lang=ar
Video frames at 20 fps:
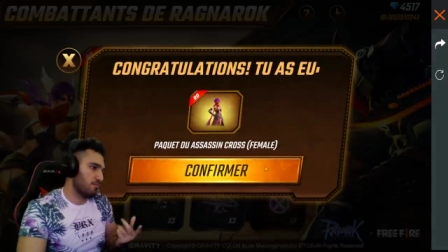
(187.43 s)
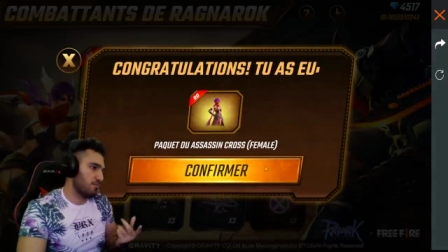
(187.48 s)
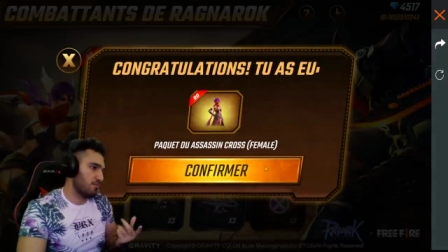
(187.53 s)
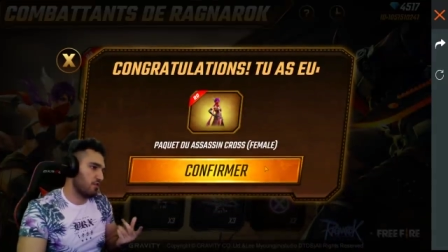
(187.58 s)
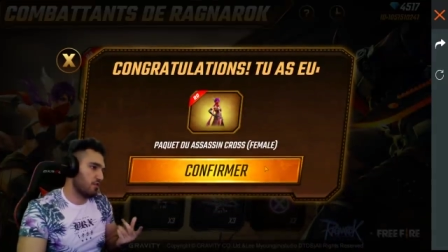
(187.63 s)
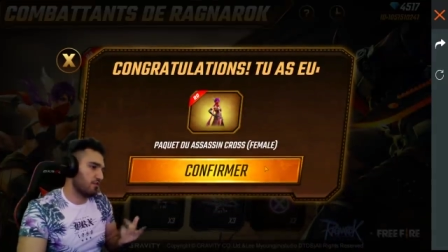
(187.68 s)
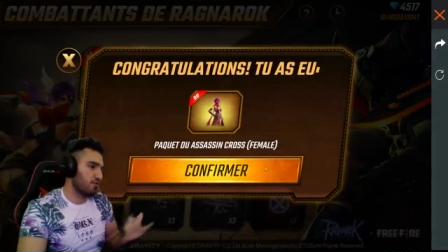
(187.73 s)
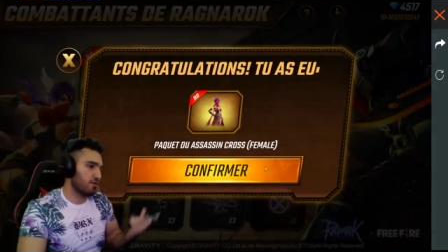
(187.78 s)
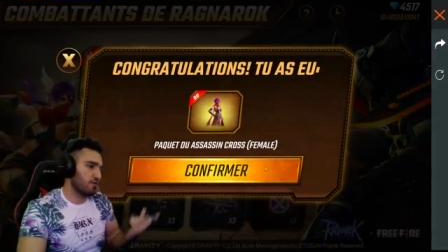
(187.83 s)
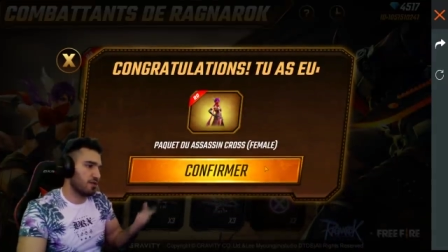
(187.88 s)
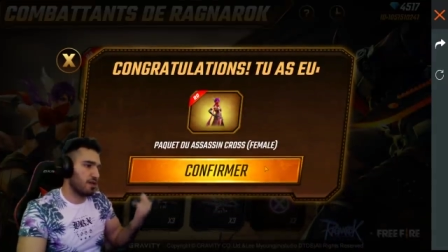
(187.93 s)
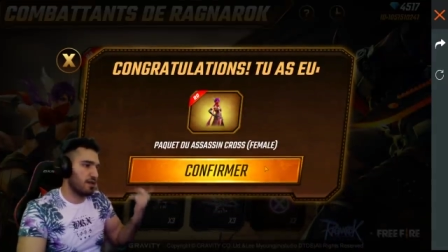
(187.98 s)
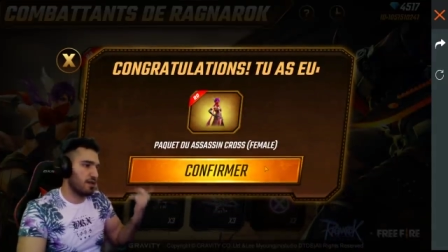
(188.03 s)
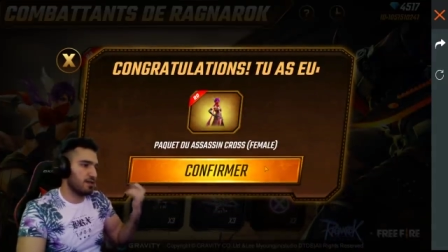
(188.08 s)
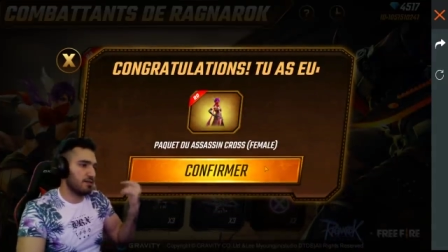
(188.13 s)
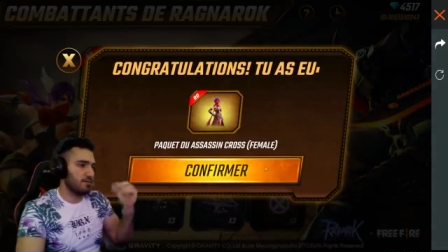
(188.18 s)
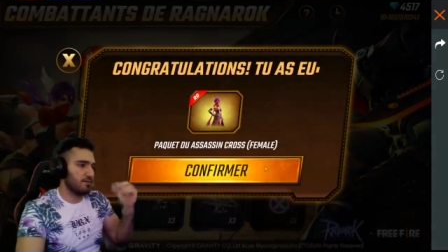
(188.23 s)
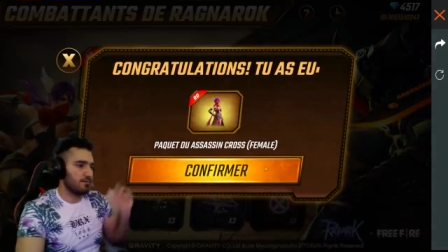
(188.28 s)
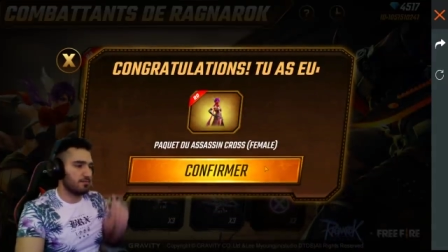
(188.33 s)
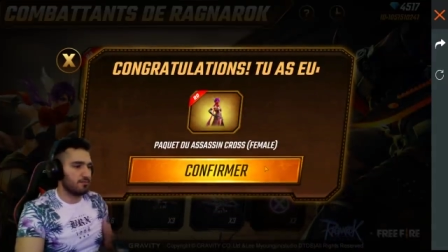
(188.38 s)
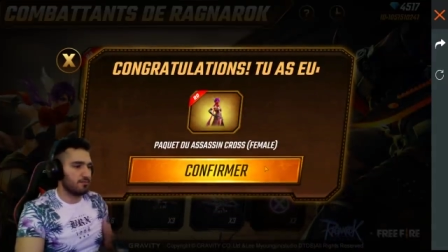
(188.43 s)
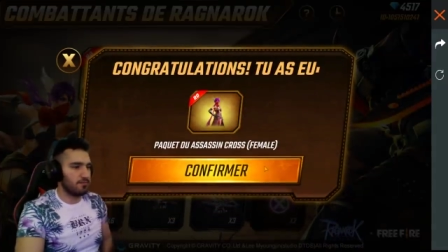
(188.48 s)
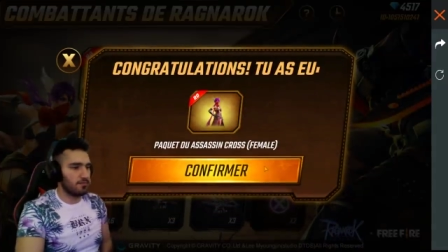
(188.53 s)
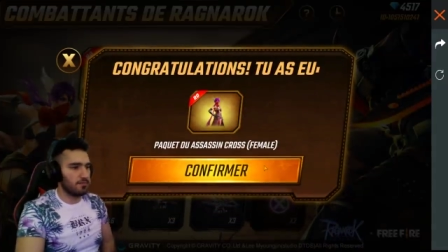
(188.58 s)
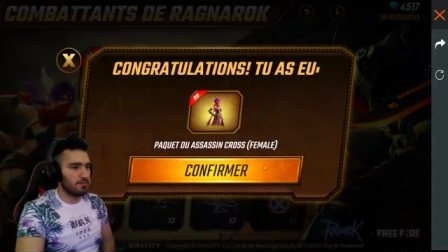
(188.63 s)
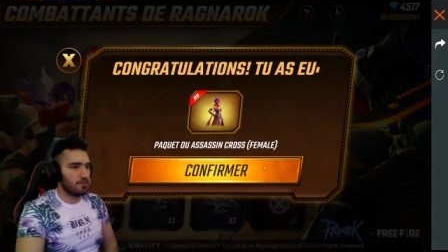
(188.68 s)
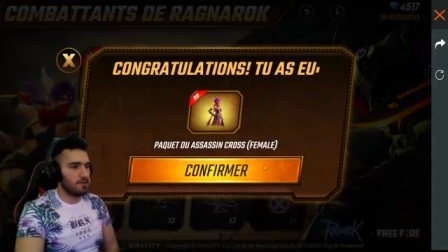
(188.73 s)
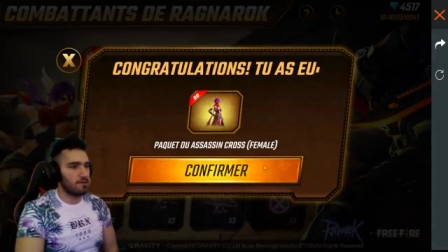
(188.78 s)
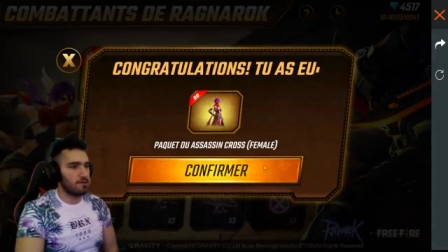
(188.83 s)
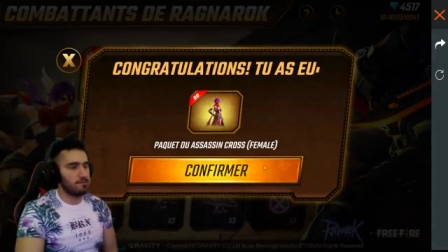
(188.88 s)
شوف شو طلع لي
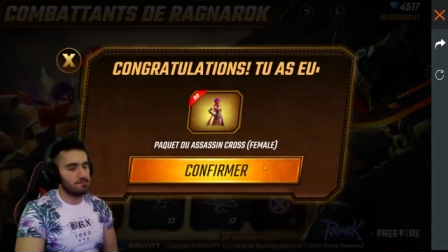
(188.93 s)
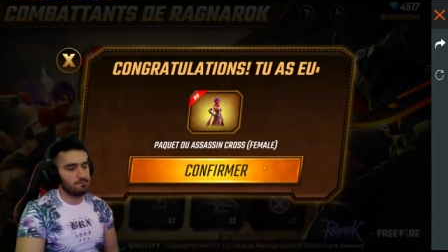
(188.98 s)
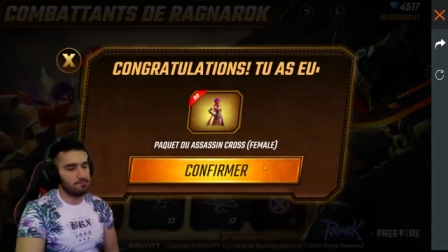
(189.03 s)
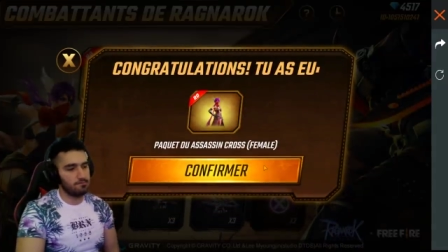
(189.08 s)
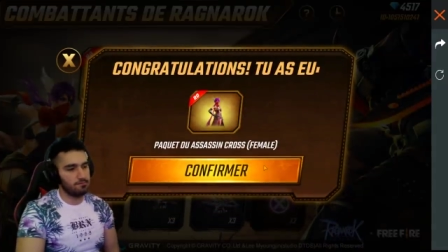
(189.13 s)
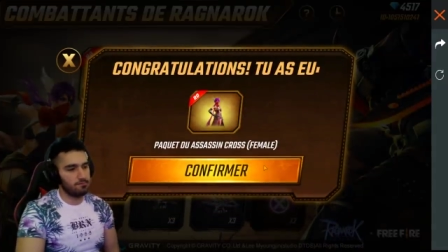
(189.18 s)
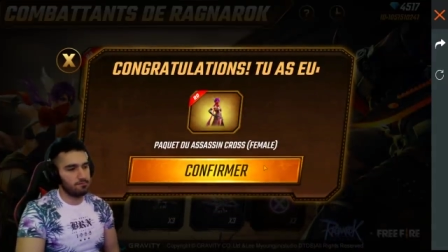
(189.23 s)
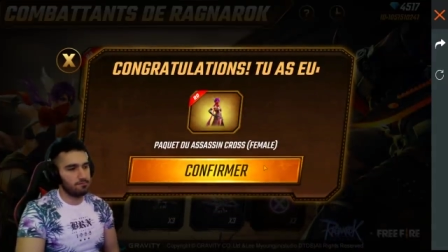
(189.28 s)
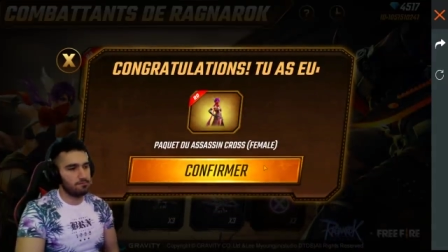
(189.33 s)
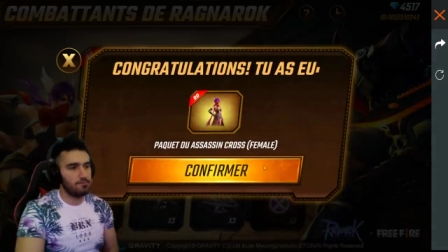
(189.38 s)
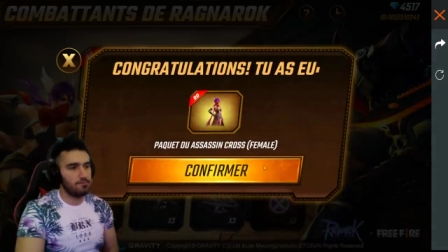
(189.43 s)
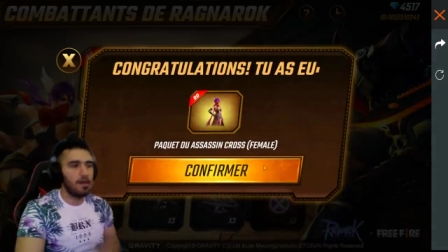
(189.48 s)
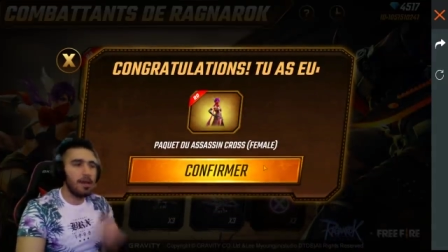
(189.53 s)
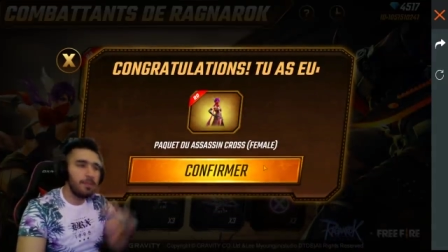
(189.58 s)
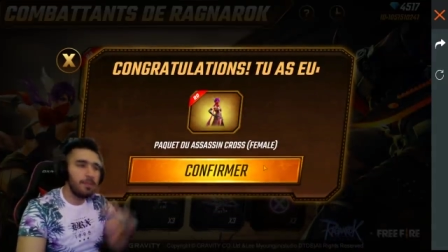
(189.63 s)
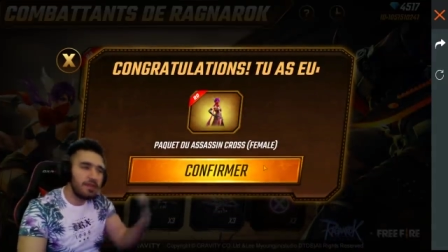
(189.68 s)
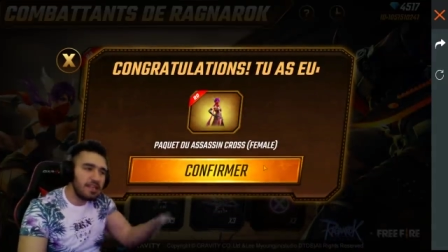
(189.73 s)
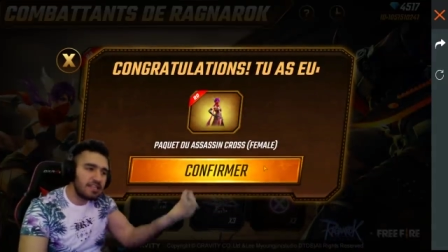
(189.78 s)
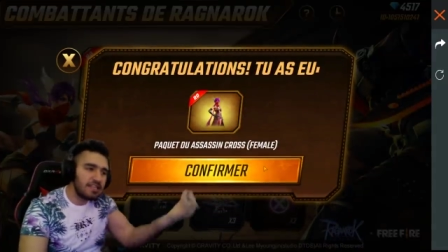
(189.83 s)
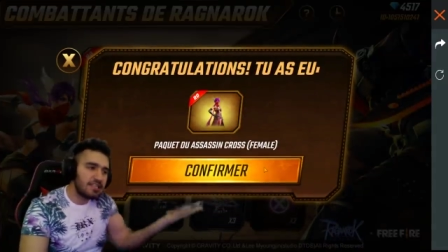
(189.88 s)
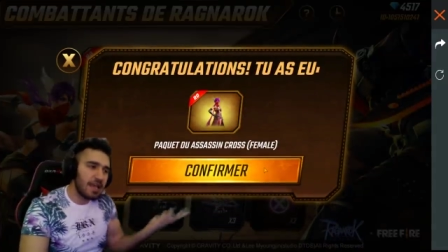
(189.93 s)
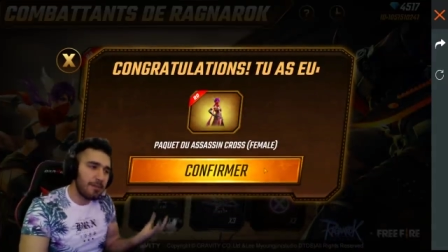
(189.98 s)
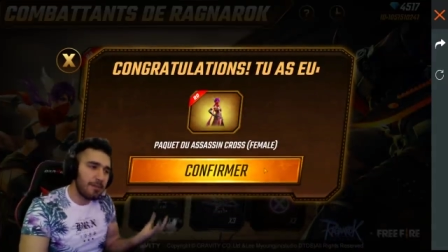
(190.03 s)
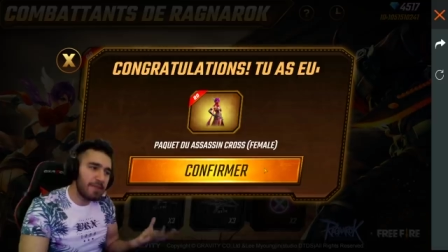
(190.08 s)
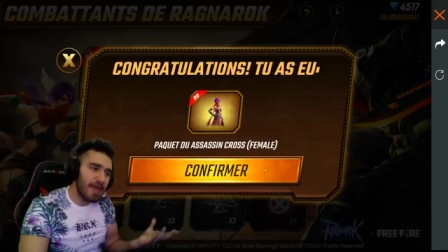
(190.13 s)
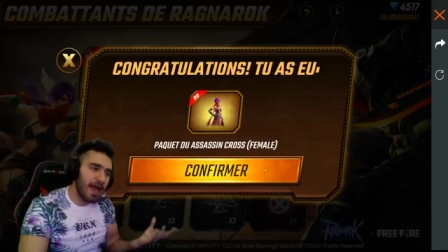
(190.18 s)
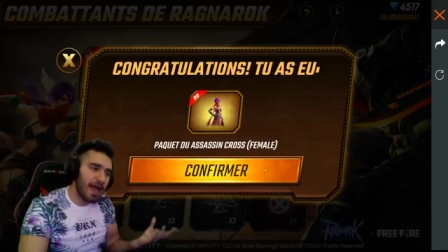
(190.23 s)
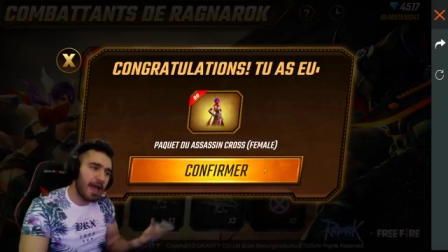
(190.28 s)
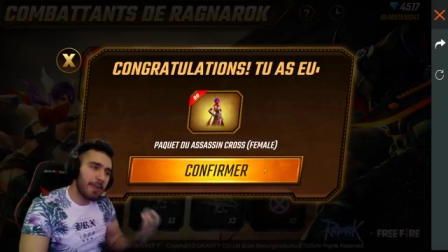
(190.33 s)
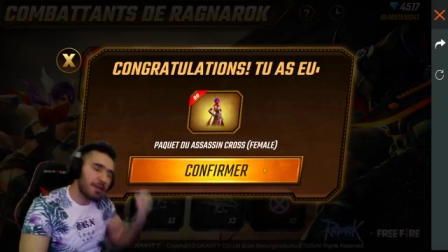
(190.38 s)
بدي الشاب
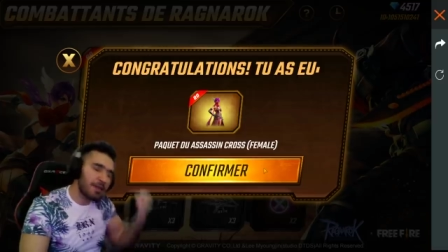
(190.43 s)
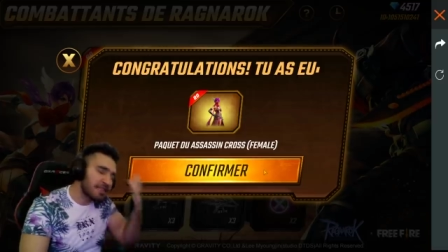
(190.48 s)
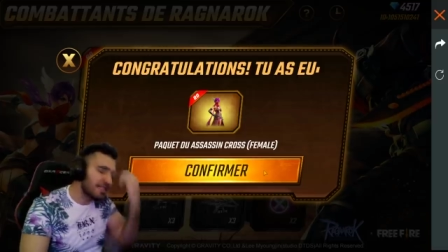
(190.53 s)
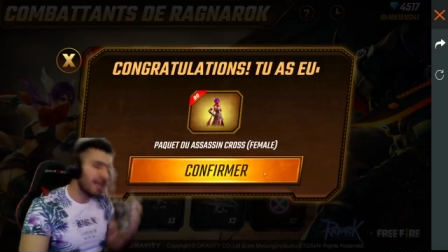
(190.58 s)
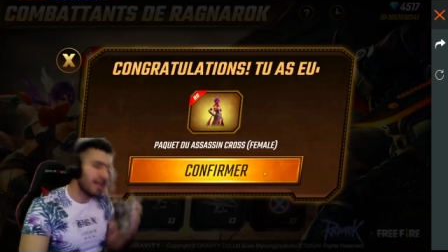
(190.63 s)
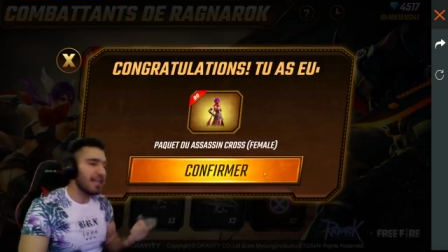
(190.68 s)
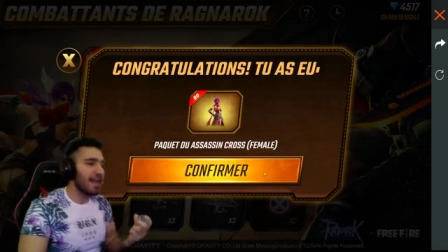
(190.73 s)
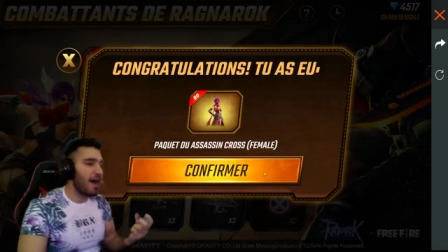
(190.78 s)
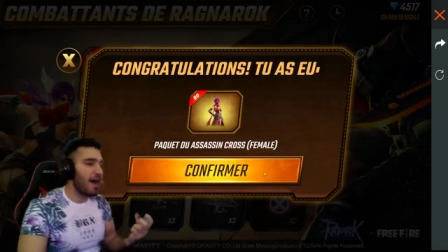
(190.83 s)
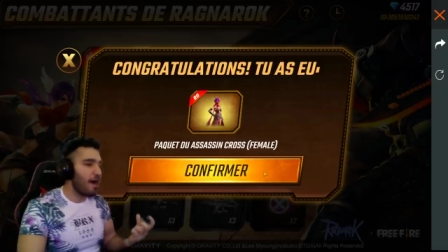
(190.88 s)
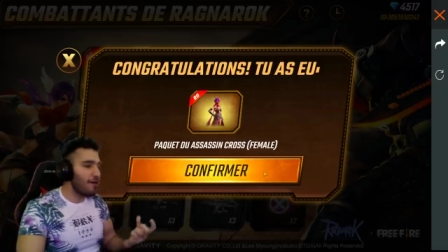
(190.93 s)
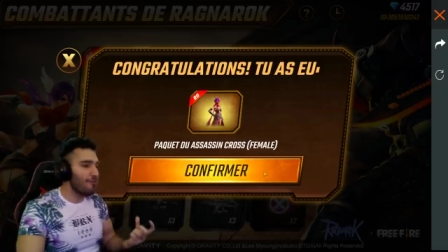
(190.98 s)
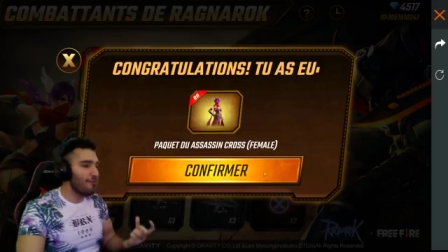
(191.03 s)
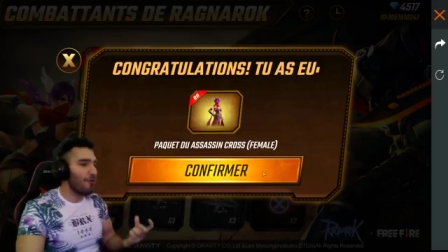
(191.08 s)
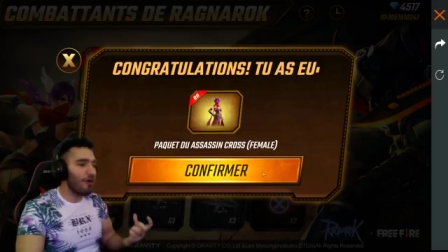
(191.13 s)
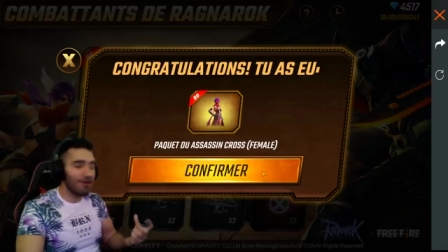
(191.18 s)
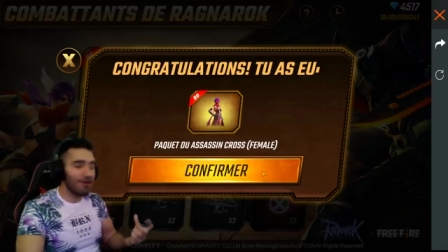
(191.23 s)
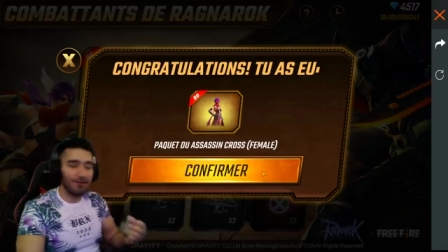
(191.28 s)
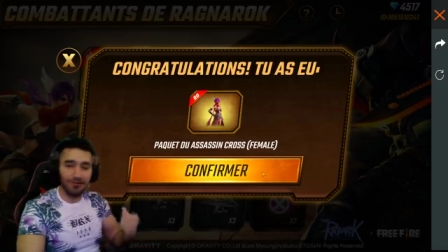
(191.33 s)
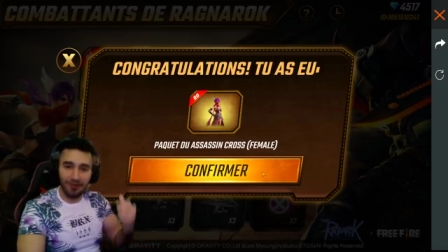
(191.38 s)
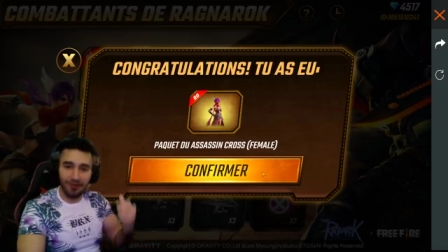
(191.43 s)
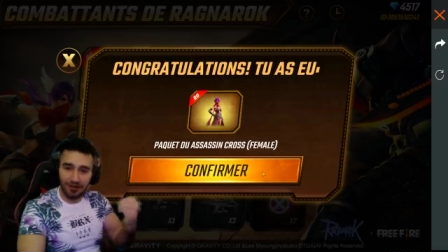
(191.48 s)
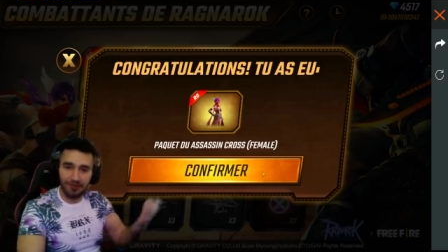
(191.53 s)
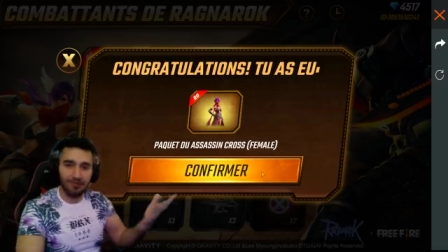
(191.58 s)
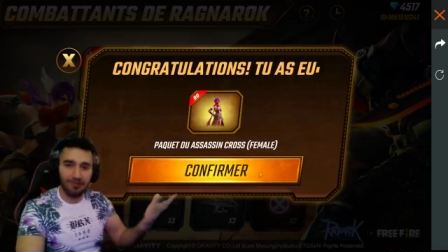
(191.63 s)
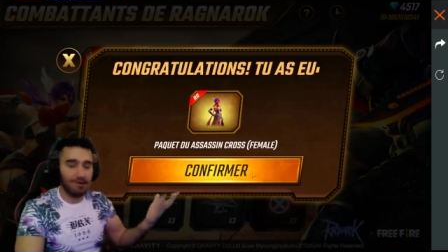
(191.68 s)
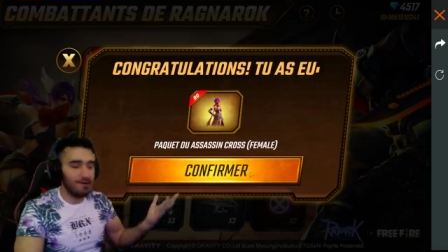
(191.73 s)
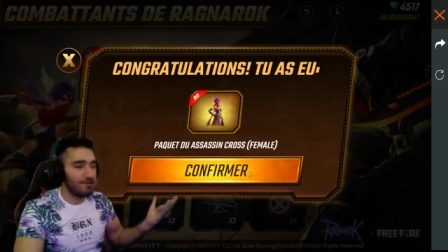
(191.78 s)
يا اخي بس يلا حلو حلو حلو